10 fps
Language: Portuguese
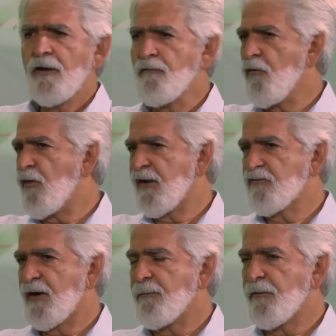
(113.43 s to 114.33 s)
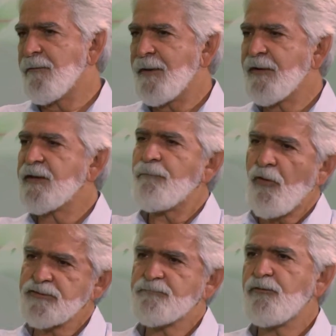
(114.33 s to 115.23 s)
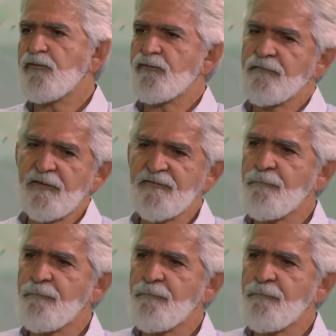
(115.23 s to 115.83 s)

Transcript: eu vou ocasionar problema que pode, por sua vez,